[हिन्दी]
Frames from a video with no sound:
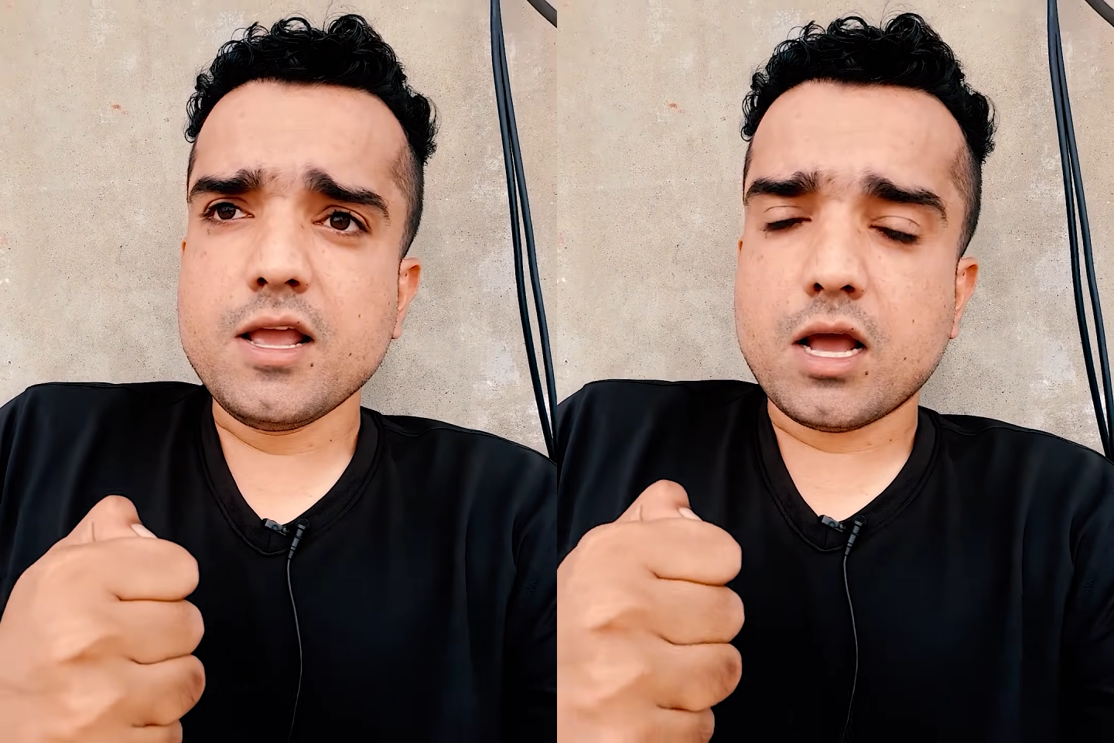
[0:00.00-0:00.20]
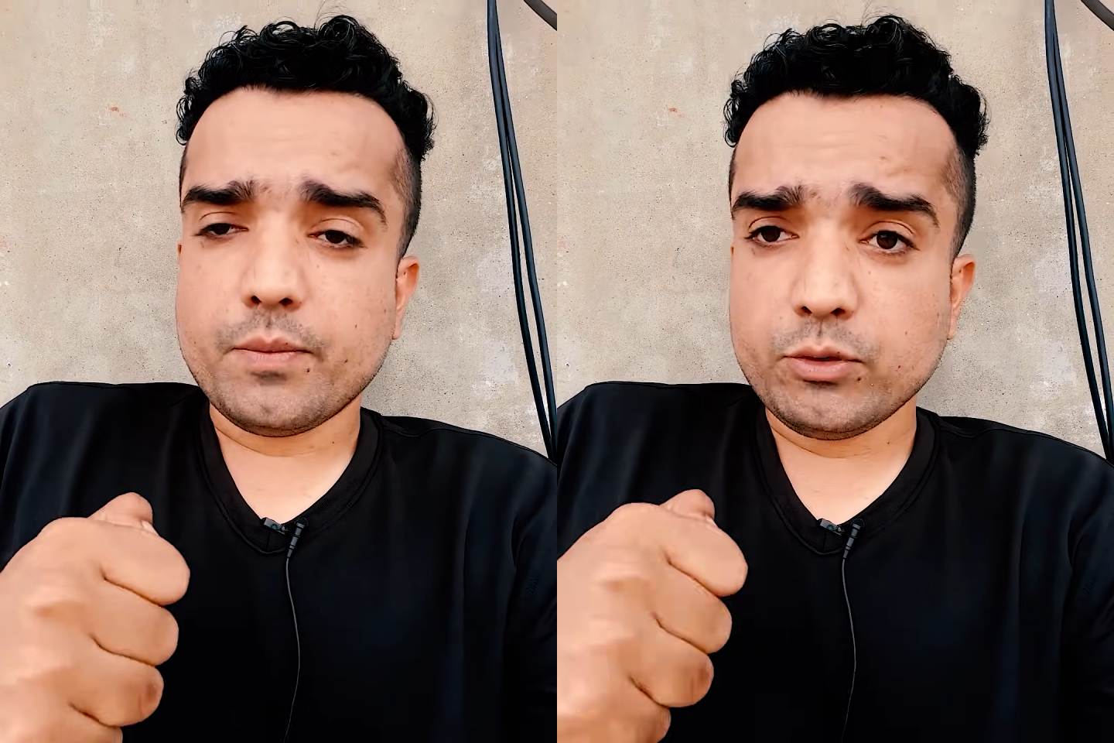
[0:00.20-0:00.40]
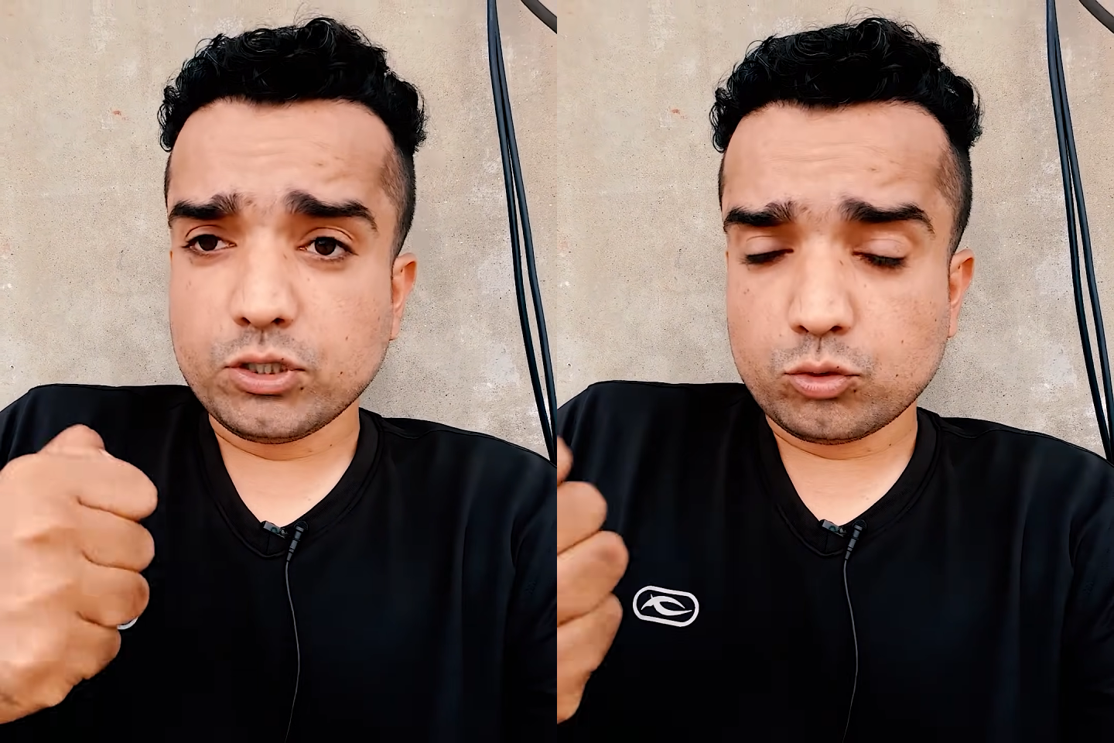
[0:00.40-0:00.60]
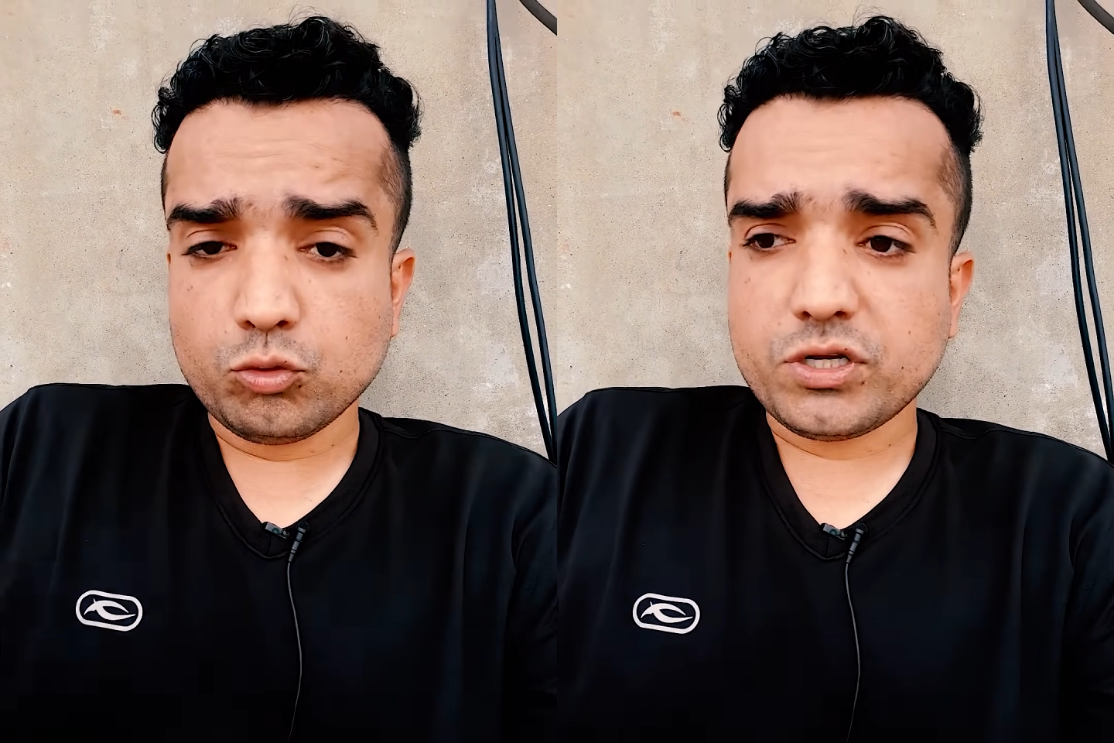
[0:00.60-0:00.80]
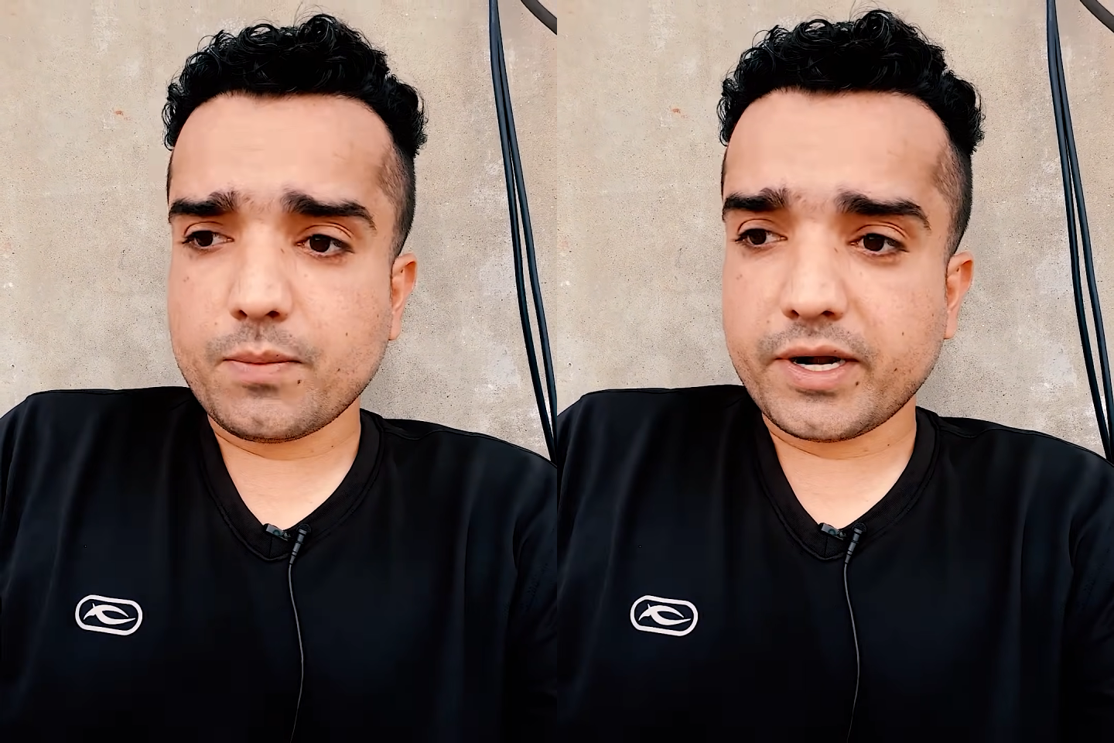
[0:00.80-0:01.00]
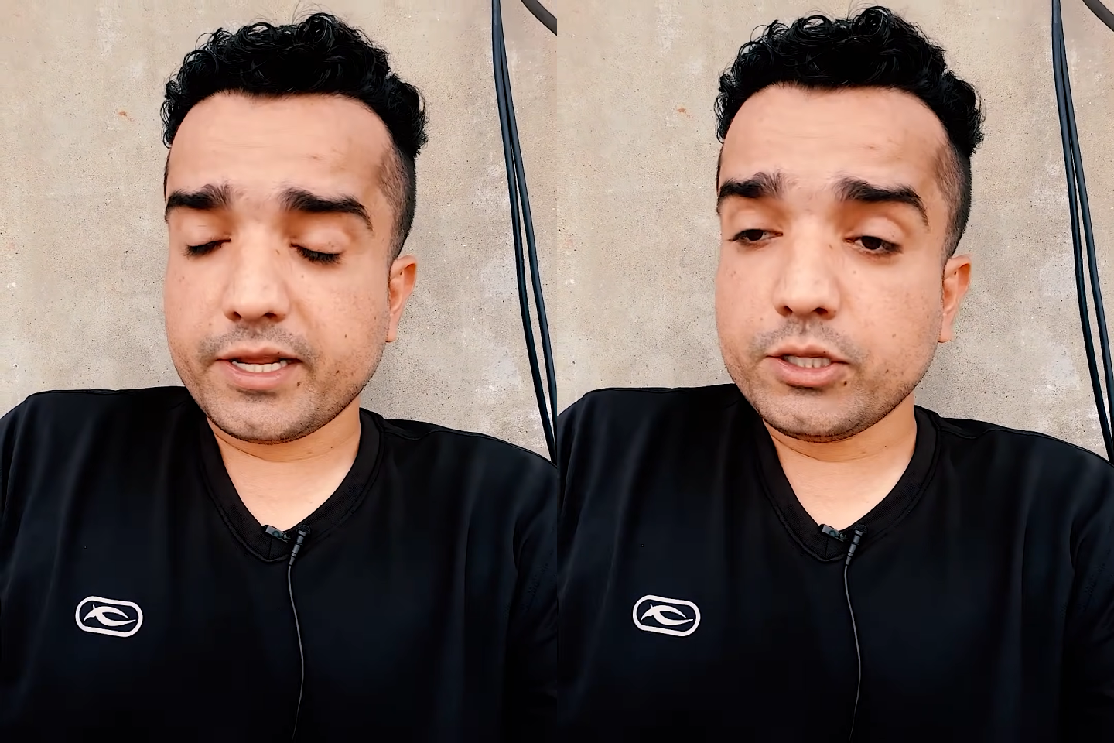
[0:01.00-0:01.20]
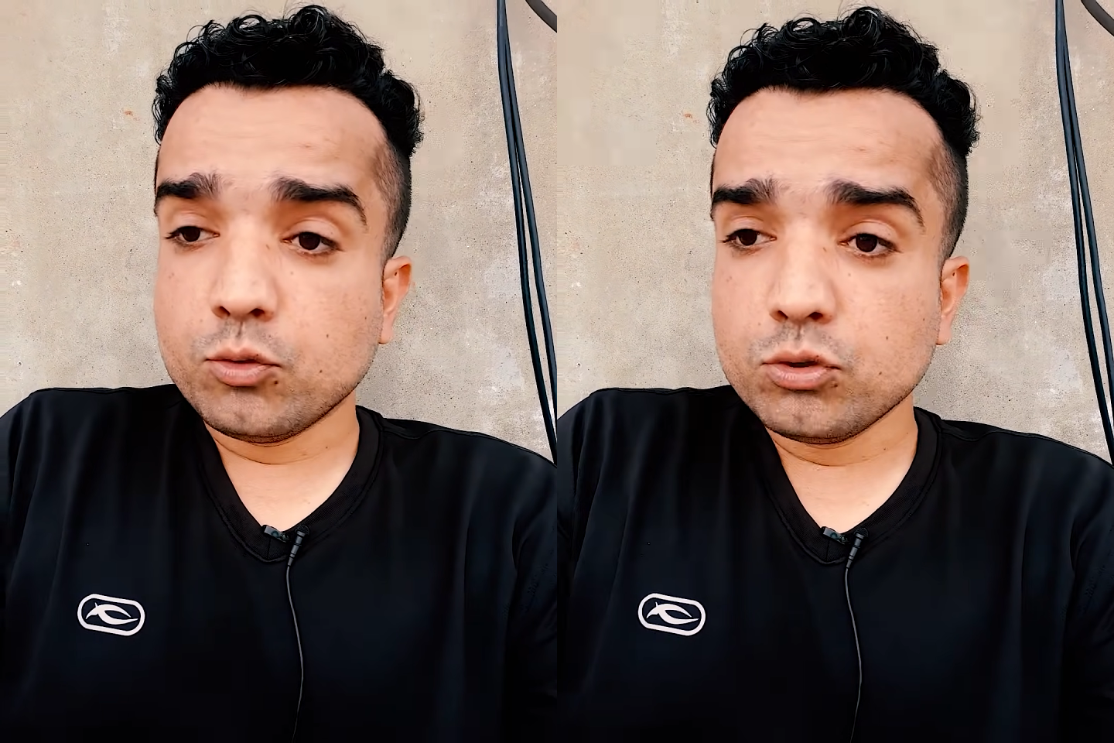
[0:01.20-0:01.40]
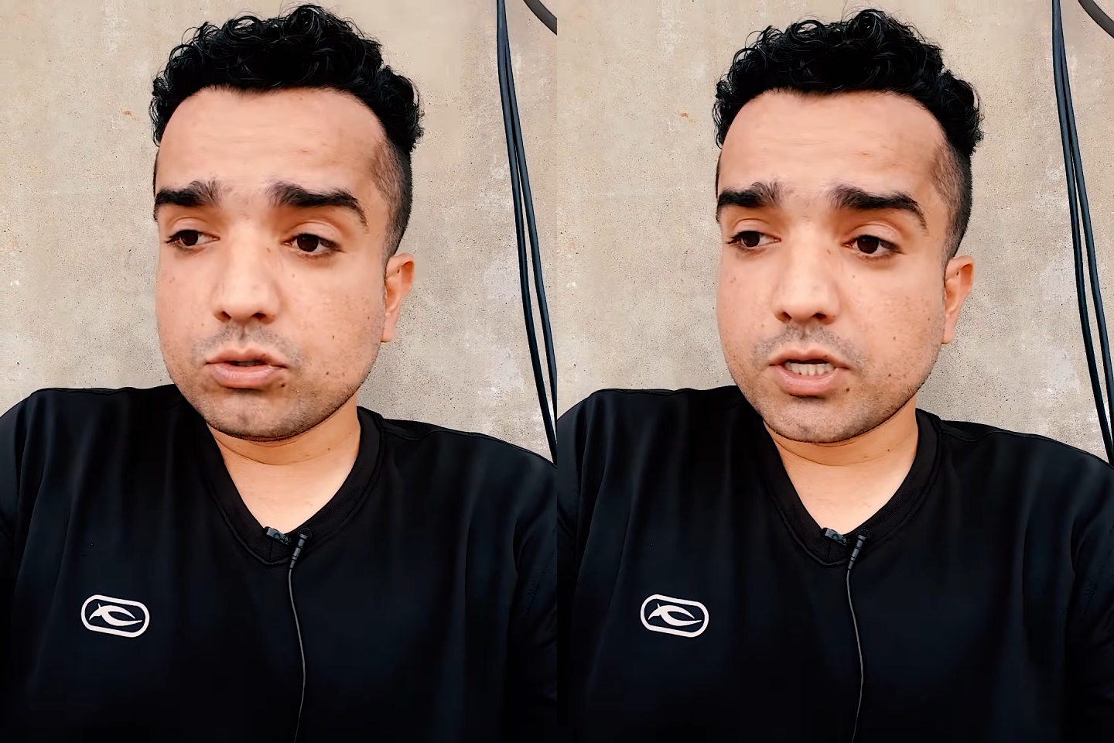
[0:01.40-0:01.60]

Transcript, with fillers: हमें उसे सोचना पड़ेगी यूज़